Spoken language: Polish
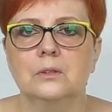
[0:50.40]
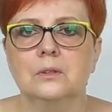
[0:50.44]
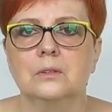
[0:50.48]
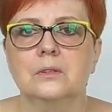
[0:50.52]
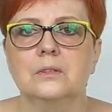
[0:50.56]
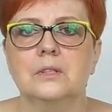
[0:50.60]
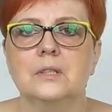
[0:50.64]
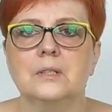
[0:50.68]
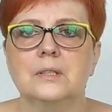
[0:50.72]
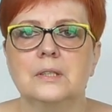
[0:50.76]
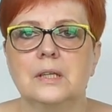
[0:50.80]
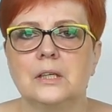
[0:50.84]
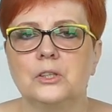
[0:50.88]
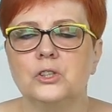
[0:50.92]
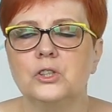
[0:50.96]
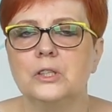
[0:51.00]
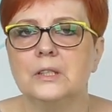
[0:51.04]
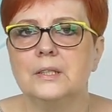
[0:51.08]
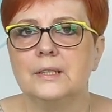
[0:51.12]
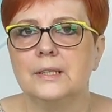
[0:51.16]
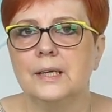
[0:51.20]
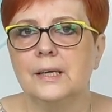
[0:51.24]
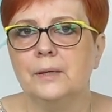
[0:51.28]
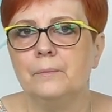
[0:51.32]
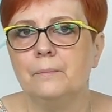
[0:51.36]
ze
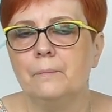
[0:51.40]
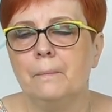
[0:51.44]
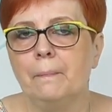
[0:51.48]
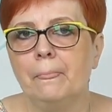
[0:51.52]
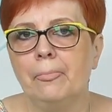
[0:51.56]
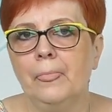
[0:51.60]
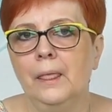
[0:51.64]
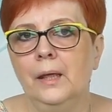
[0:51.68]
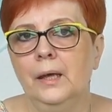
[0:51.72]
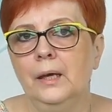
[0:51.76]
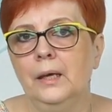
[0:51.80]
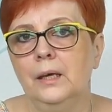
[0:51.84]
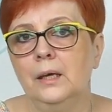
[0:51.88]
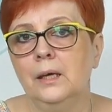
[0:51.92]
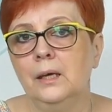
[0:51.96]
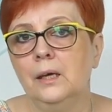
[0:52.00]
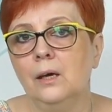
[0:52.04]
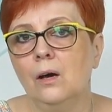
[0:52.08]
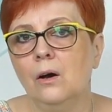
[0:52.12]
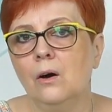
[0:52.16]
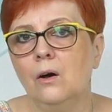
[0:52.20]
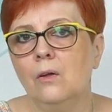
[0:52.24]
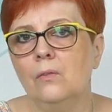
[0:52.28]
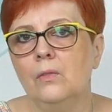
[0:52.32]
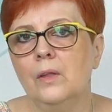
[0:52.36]
Staszica
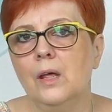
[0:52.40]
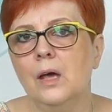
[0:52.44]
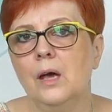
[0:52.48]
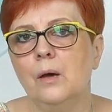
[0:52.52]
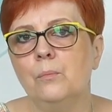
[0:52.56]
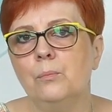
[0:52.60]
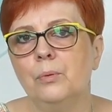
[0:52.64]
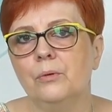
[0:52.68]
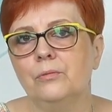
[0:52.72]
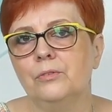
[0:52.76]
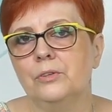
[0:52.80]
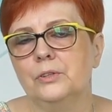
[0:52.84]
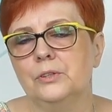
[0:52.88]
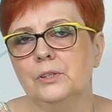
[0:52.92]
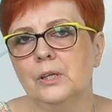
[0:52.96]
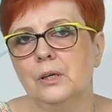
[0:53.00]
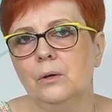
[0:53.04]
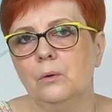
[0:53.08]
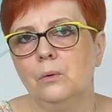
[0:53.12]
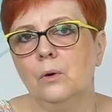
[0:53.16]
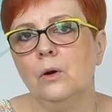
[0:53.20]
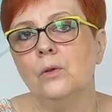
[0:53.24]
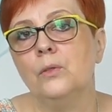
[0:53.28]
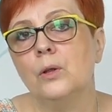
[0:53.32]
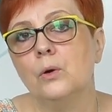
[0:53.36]
i one
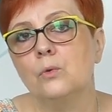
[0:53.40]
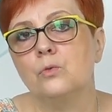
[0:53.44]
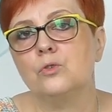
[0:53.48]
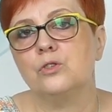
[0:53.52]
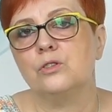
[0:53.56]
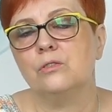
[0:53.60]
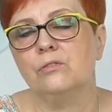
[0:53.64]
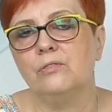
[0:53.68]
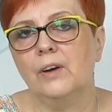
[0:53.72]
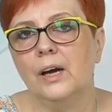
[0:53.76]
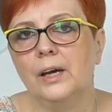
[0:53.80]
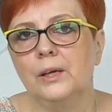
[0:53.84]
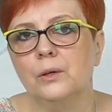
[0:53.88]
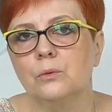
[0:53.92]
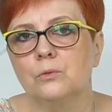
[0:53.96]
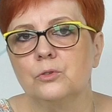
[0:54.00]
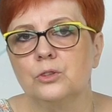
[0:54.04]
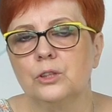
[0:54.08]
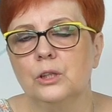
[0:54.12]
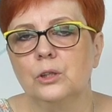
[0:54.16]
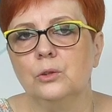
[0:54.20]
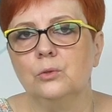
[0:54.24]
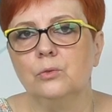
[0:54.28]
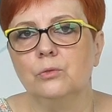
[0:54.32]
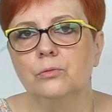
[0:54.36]
powiedziały, one używają
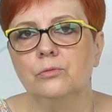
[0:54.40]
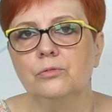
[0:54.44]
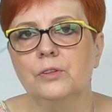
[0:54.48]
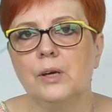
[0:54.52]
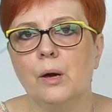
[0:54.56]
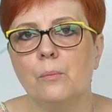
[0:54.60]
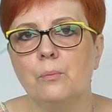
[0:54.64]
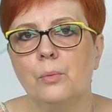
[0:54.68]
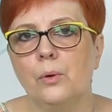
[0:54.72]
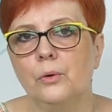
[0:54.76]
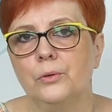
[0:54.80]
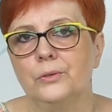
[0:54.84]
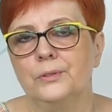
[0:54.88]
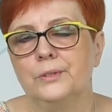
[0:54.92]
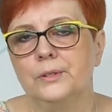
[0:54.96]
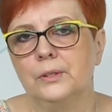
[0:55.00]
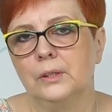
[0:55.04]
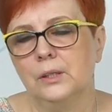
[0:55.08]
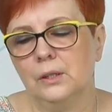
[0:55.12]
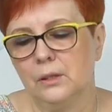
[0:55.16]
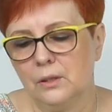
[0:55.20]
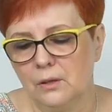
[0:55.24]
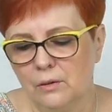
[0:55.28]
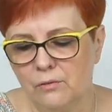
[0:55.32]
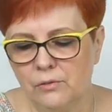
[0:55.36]
rzędów
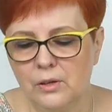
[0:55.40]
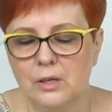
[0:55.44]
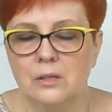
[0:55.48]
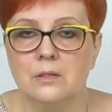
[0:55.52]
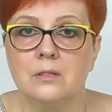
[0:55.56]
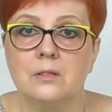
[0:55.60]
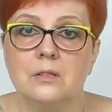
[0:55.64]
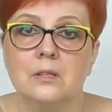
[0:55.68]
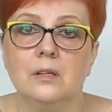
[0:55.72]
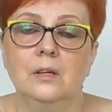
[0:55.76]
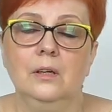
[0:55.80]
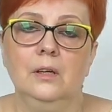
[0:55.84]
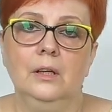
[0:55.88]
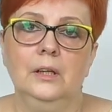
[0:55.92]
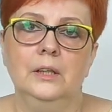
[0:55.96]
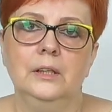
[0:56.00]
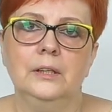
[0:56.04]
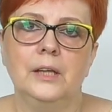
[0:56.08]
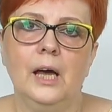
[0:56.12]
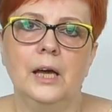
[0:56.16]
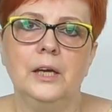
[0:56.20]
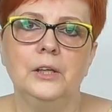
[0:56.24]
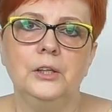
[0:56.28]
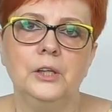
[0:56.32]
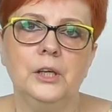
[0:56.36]
japońskich. No więc
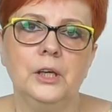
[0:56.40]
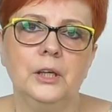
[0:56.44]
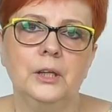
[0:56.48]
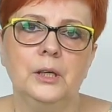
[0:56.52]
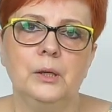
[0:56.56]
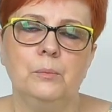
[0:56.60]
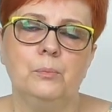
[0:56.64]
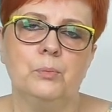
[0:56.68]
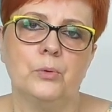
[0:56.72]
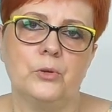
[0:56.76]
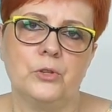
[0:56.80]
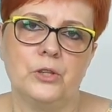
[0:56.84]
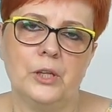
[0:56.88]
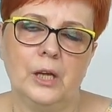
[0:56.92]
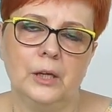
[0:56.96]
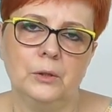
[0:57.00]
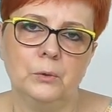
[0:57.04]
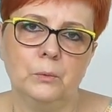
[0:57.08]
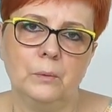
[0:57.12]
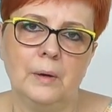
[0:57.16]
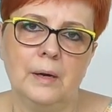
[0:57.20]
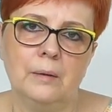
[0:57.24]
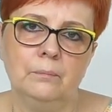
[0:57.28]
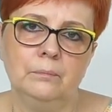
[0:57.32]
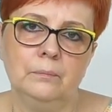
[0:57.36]
tajniki
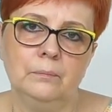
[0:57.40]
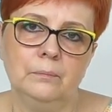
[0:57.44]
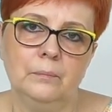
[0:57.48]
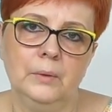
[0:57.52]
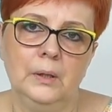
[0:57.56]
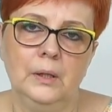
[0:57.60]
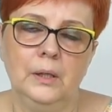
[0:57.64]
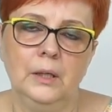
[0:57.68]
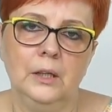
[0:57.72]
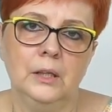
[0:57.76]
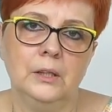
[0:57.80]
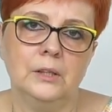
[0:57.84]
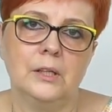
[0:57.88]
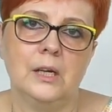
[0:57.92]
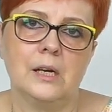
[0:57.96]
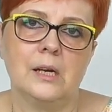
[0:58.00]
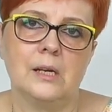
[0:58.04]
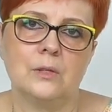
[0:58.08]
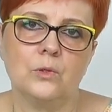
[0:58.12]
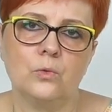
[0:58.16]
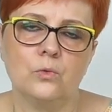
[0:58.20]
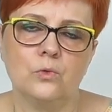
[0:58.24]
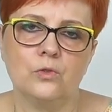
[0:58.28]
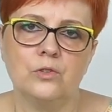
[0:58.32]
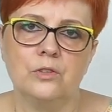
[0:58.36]
posiadłam i
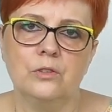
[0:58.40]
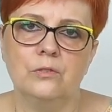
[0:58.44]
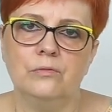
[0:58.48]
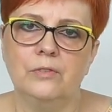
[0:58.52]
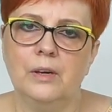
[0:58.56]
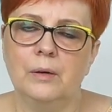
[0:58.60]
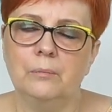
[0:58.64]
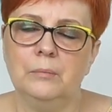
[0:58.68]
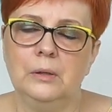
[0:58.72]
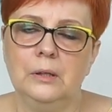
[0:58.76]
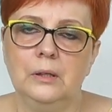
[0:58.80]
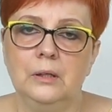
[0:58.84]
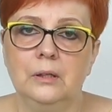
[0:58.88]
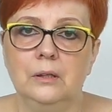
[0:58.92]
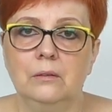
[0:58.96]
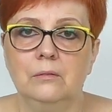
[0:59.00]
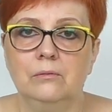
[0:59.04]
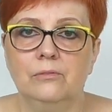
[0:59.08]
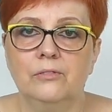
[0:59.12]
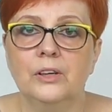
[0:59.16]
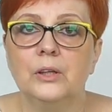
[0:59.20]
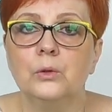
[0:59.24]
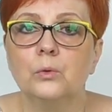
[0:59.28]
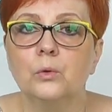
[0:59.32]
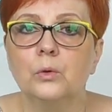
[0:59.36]
teraz używam
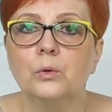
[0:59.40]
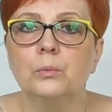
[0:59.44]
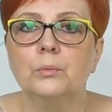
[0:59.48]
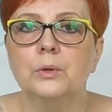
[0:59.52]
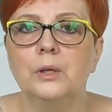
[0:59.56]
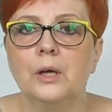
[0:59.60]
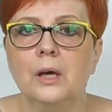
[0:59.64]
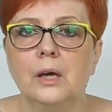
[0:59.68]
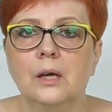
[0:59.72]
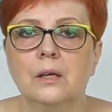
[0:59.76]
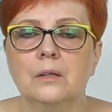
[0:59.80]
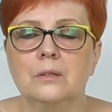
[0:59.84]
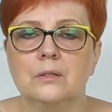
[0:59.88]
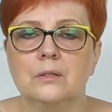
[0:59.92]
i według mnie